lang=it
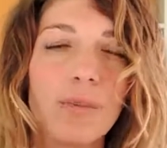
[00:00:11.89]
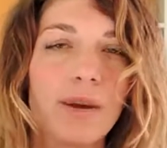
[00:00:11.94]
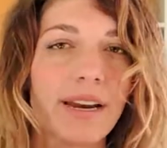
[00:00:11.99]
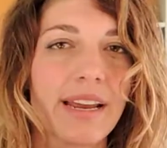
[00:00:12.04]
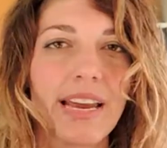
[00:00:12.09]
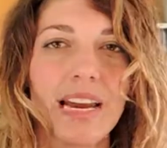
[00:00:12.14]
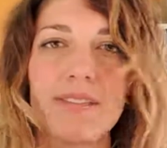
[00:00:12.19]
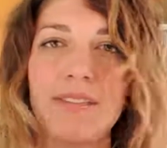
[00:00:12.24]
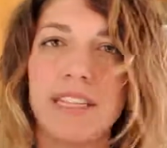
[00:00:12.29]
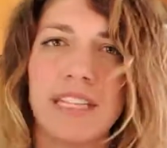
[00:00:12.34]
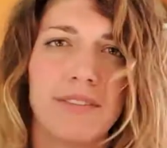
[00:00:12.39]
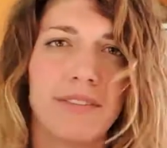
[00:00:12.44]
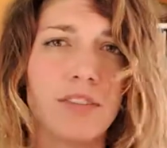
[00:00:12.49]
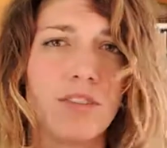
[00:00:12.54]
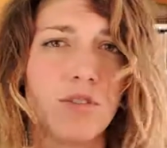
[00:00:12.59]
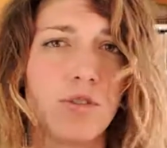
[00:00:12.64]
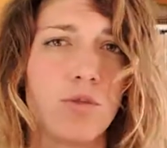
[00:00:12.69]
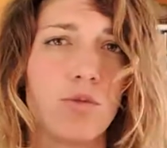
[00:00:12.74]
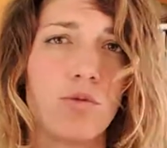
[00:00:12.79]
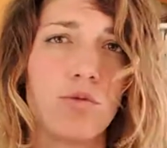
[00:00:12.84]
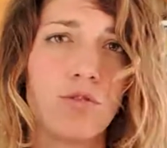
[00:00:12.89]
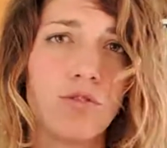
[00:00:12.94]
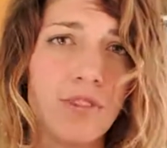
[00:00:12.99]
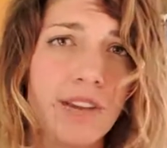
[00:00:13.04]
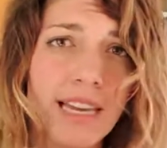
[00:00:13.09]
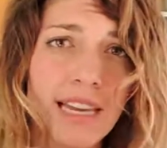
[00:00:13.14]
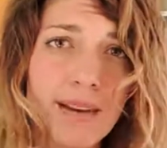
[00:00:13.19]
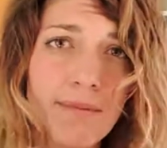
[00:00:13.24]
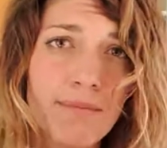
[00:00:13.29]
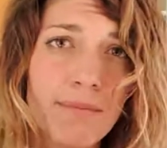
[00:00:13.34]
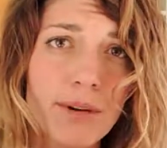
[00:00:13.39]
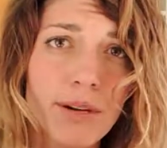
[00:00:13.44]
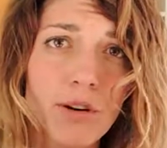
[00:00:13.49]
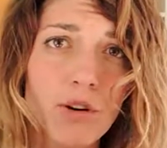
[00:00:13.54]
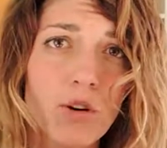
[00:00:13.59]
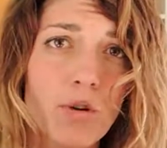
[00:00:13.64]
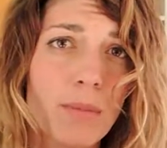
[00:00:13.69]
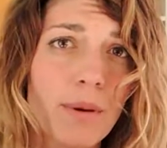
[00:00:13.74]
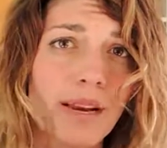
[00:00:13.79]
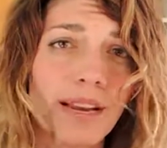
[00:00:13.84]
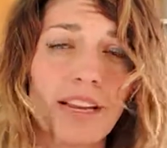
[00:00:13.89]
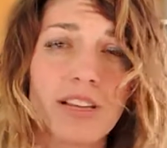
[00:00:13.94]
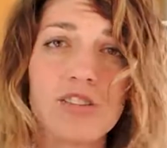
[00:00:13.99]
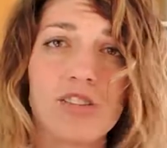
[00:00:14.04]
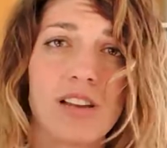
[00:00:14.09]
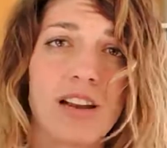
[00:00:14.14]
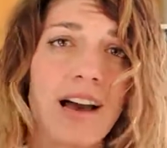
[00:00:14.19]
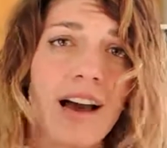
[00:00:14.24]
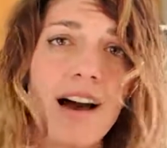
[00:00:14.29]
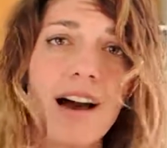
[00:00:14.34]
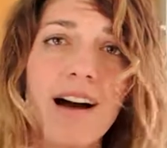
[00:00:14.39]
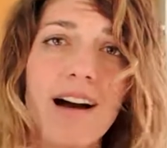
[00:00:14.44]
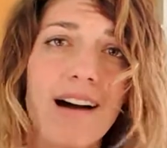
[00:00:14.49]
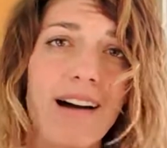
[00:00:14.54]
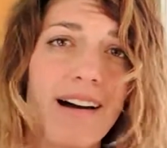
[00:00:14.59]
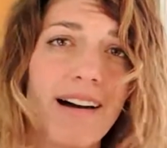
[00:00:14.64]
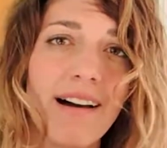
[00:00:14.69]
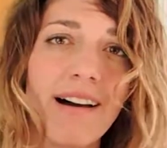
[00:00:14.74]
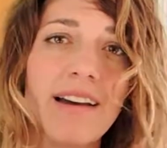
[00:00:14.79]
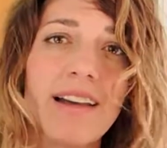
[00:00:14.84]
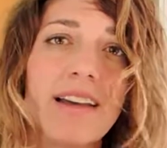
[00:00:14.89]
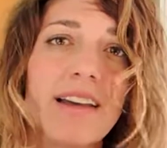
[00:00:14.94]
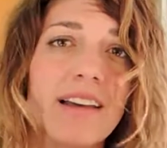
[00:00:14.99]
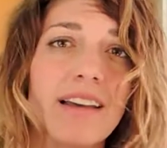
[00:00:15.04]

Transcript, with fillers: perché l'avete visto in un film o perché ce l'ha